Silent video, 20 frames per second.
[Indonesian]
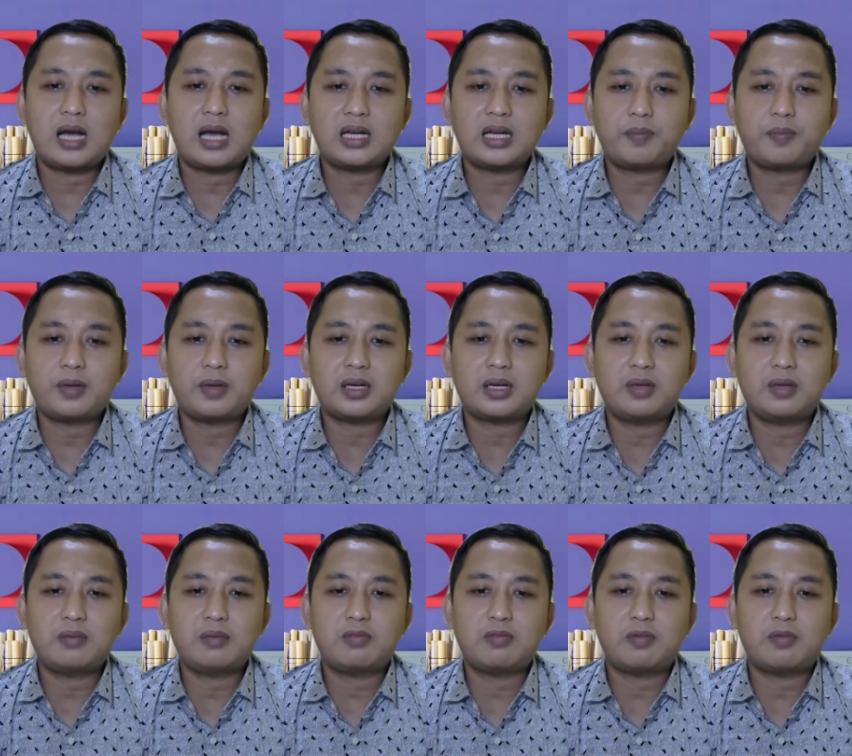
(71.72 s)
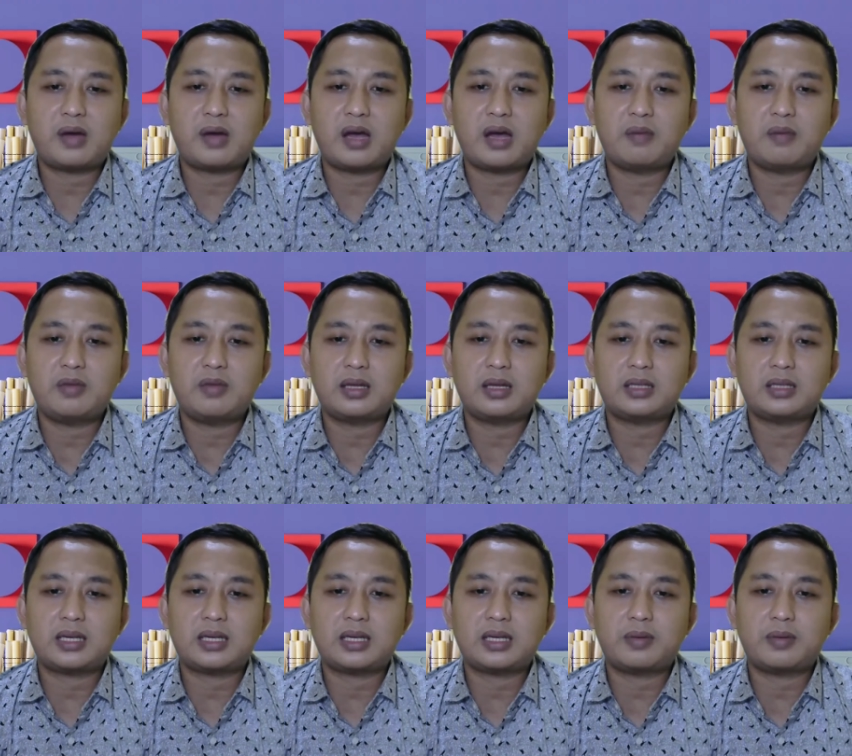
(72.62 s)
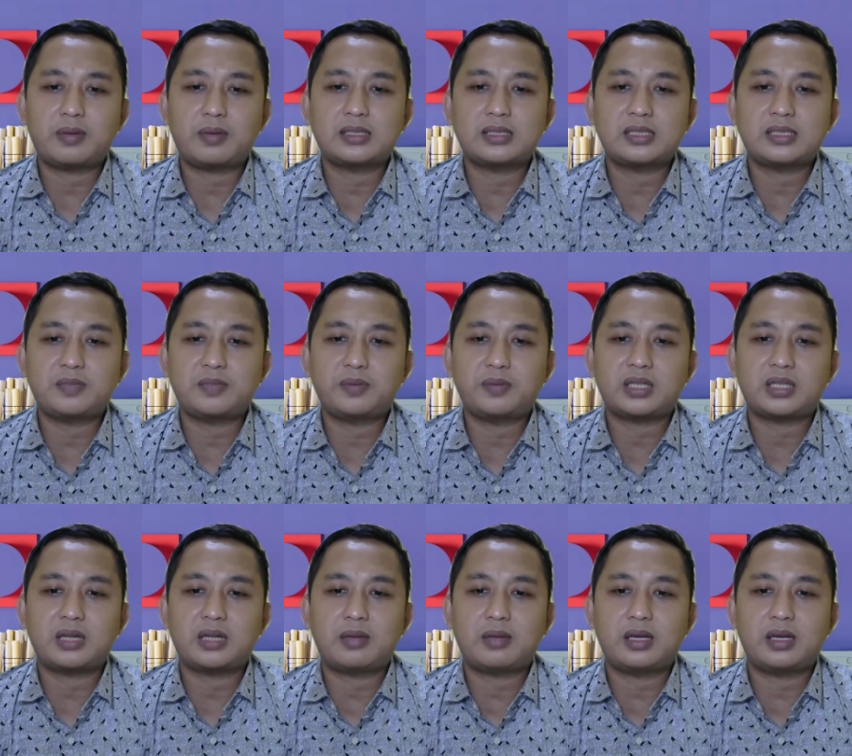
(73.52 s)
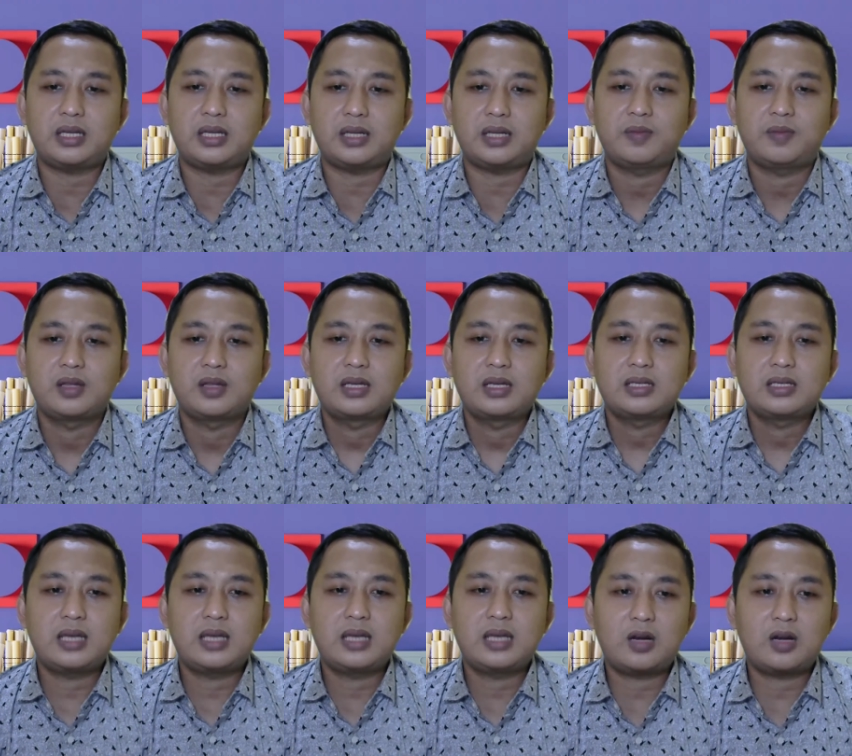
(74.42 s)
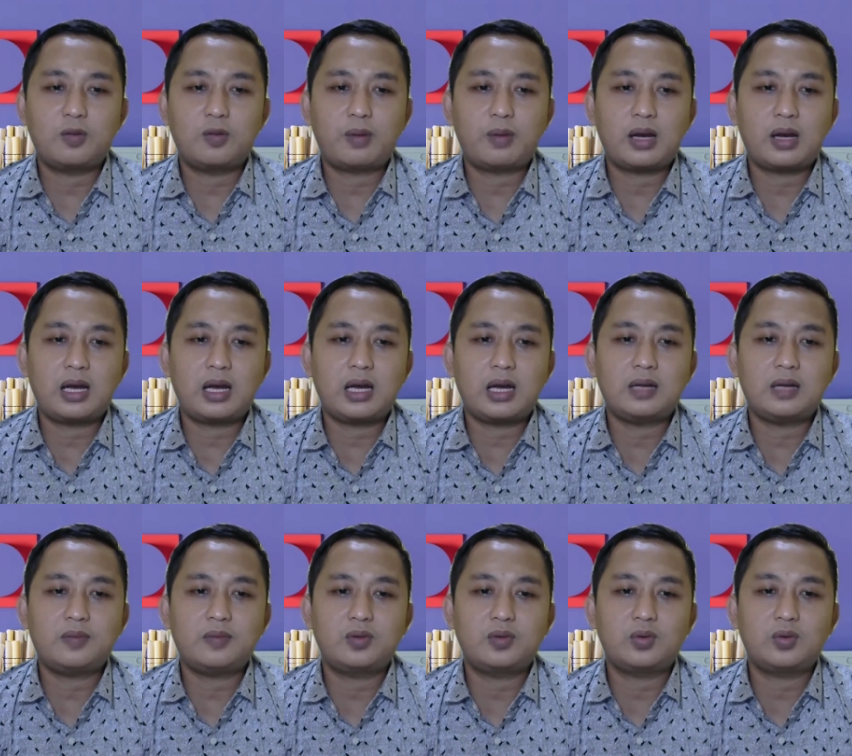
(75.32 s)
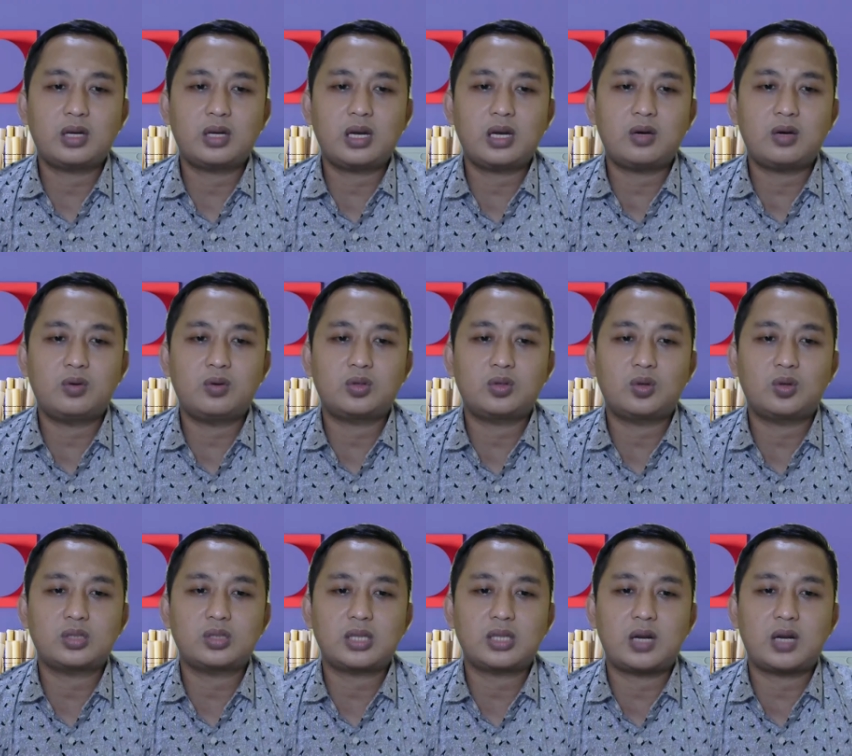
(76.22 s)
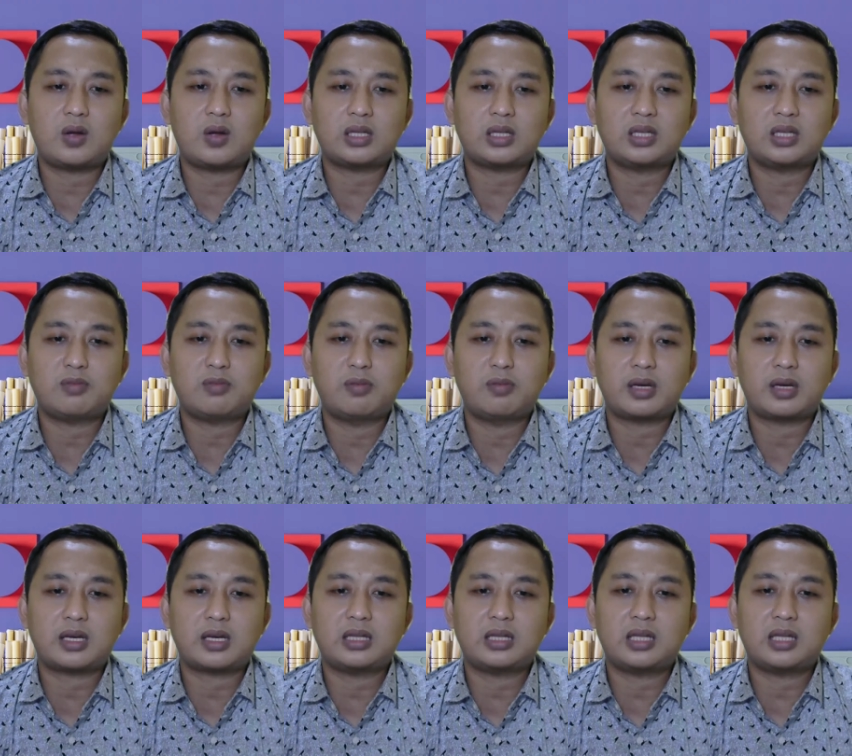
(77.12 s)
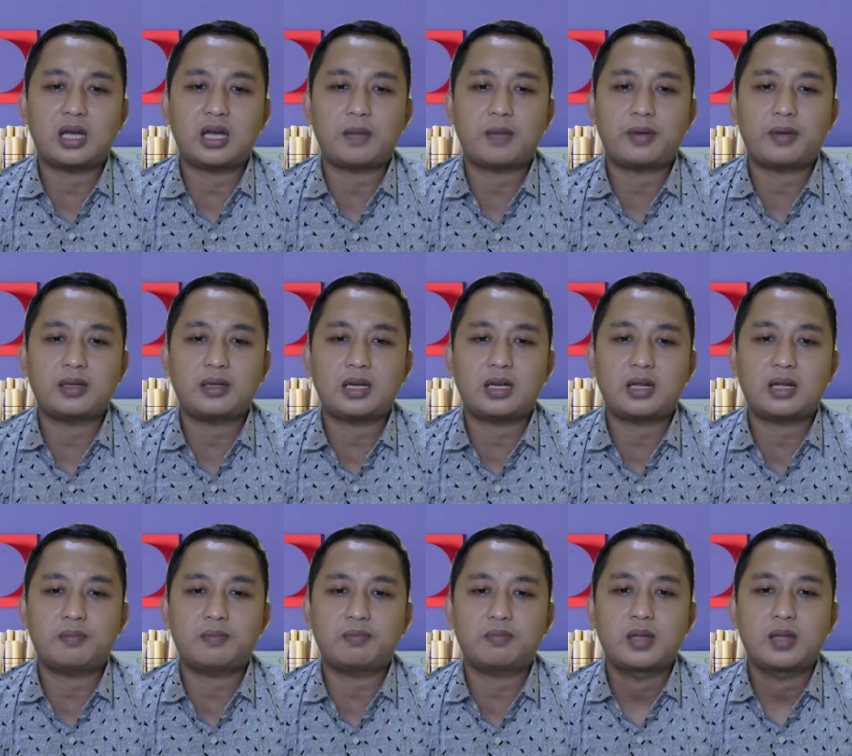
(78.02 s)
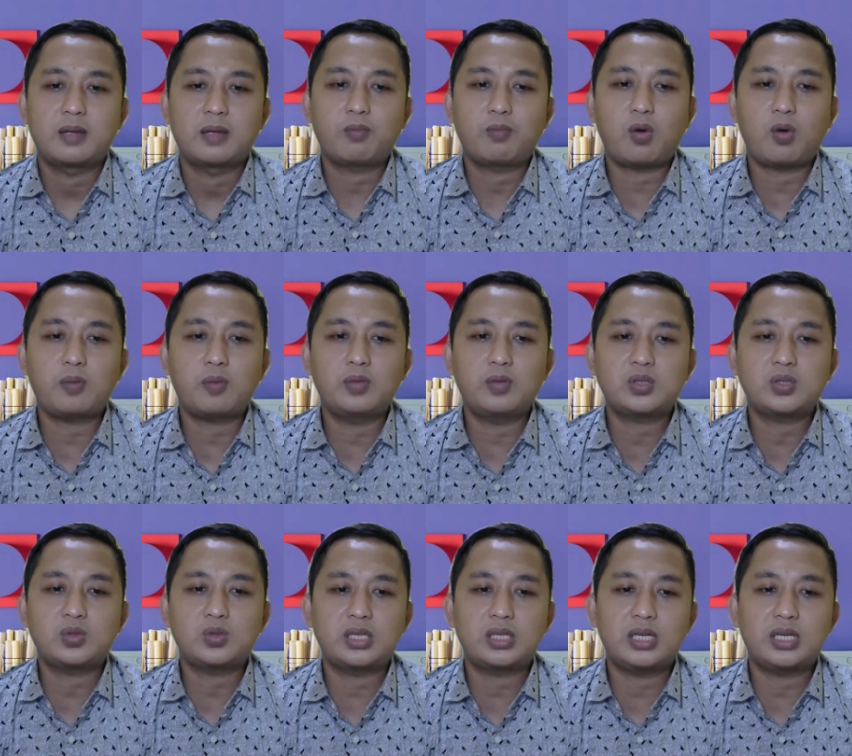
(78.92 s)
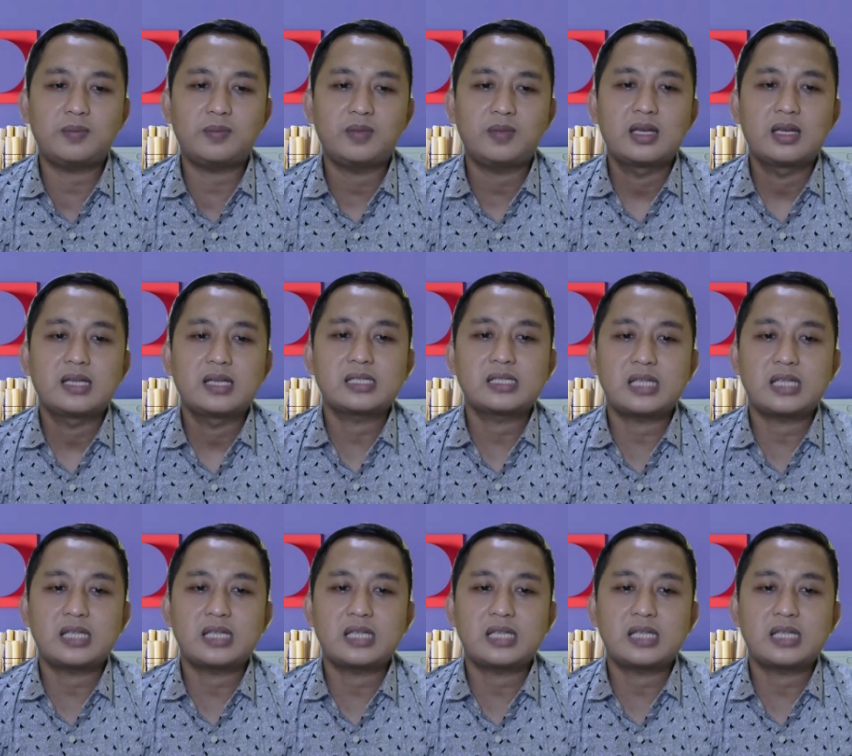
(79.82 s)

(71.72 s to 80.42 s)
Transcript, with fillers: agar dapat lebih memahami materi pada sisi pertama ini. Jangan lupa juga untuk selalu aktif memberikan tanggapan dalam forum diskusi.